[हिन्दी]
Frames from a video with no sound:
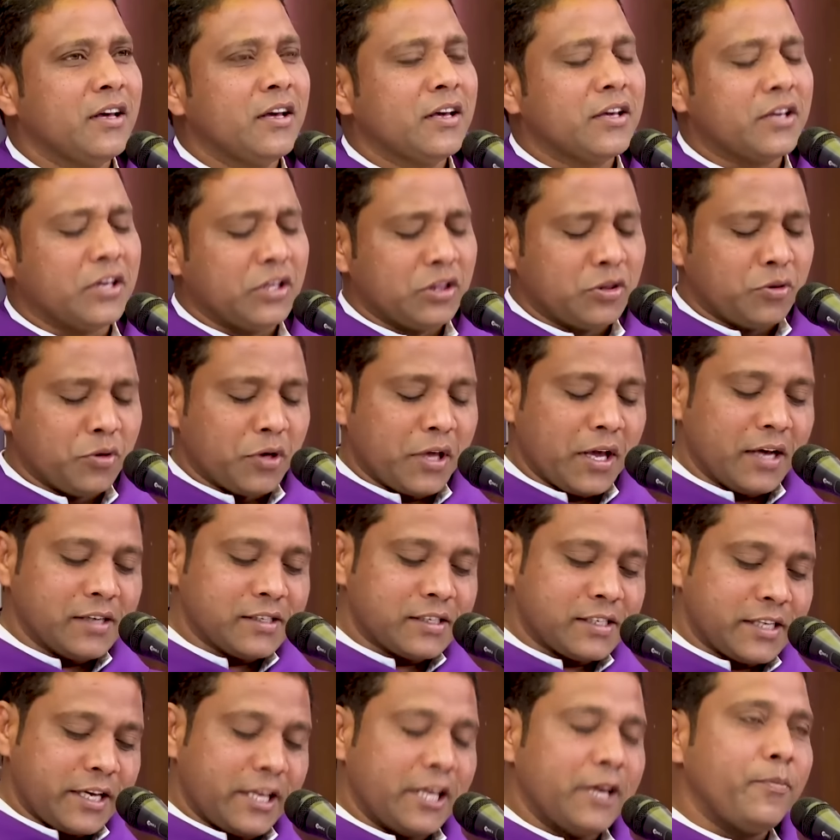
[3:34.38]
किंतु क्या
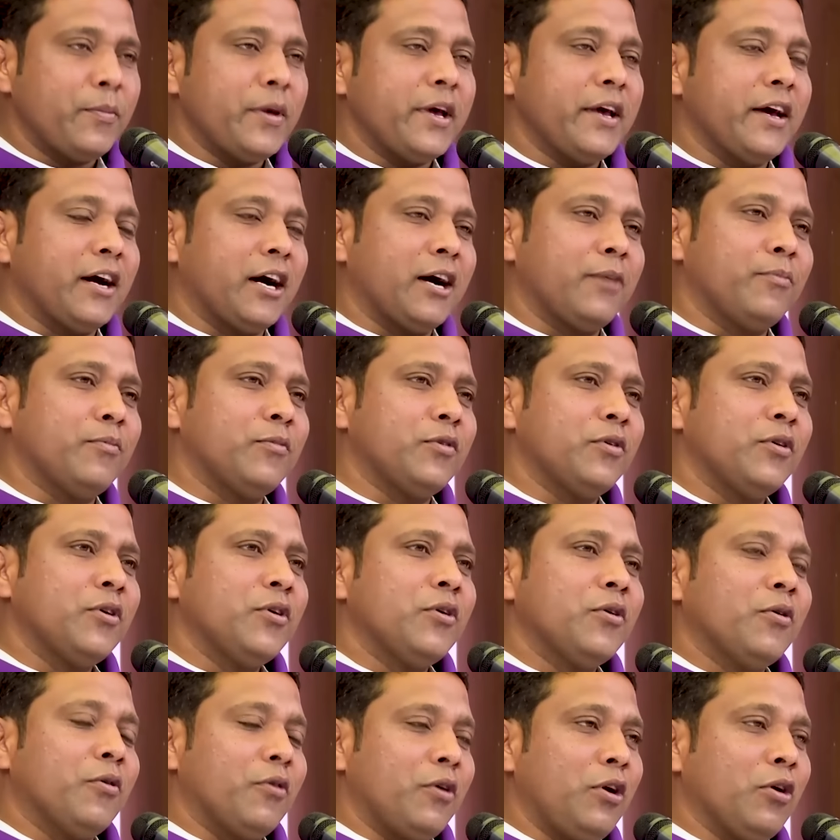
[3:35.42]
सही में हम
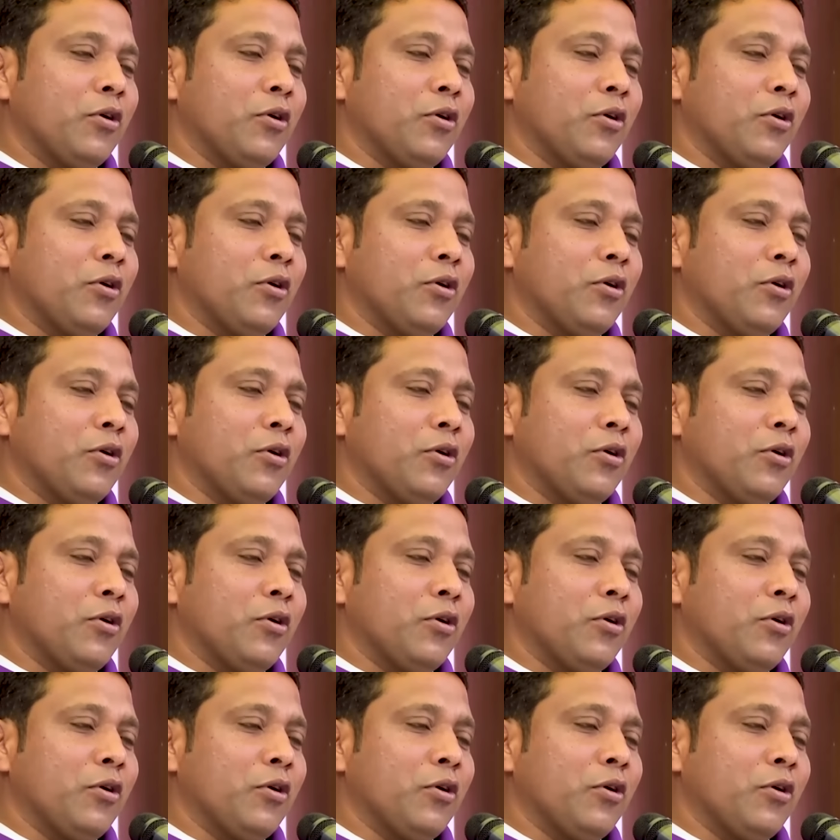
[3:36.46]
उन